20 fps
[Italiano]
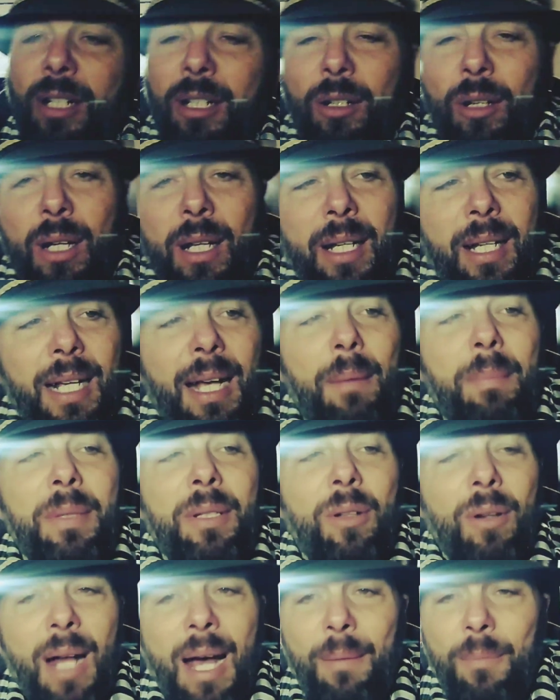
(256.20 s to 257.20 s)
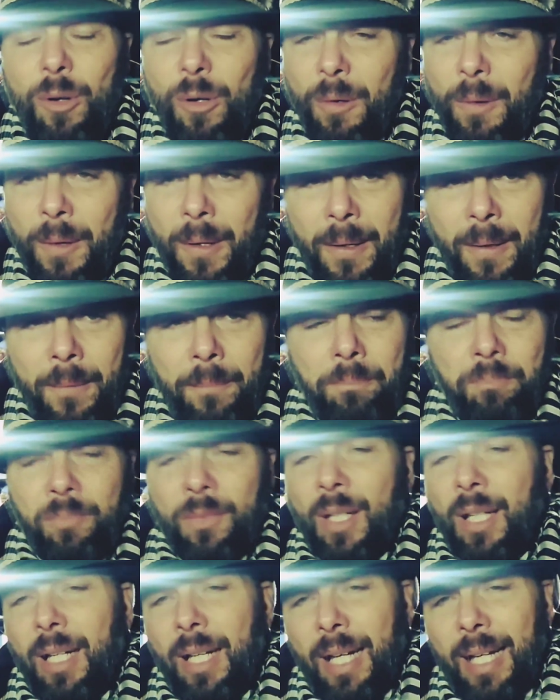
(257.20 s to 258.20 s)
ricapitoliamo,
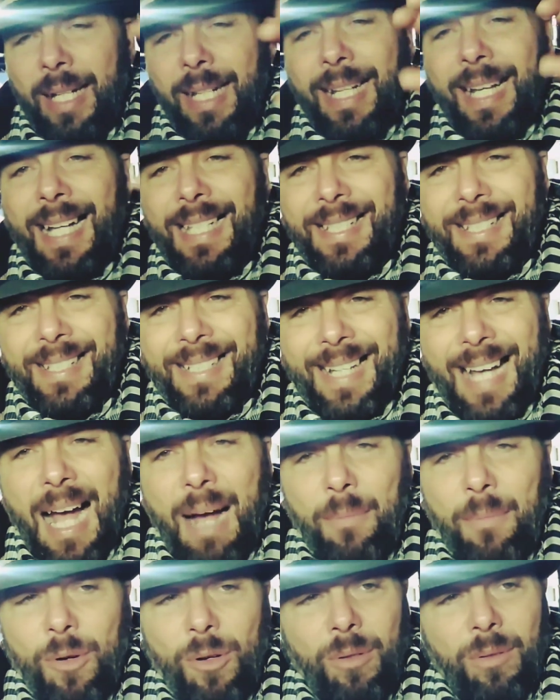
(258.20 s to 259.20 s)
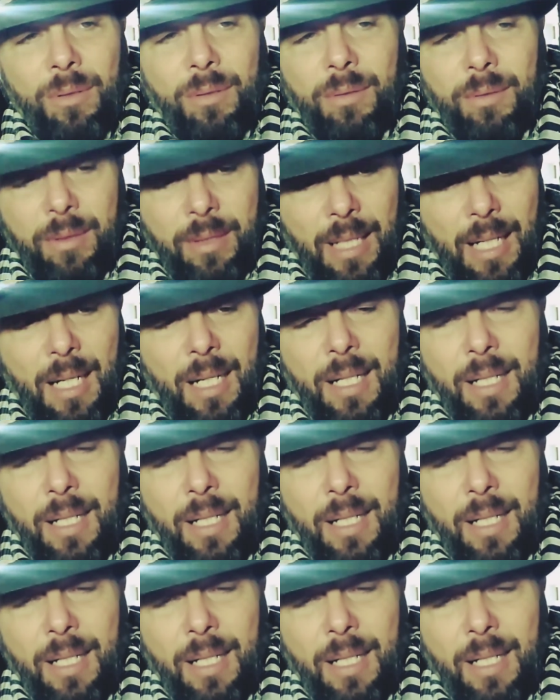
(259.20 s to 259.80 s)
ricascamo nel,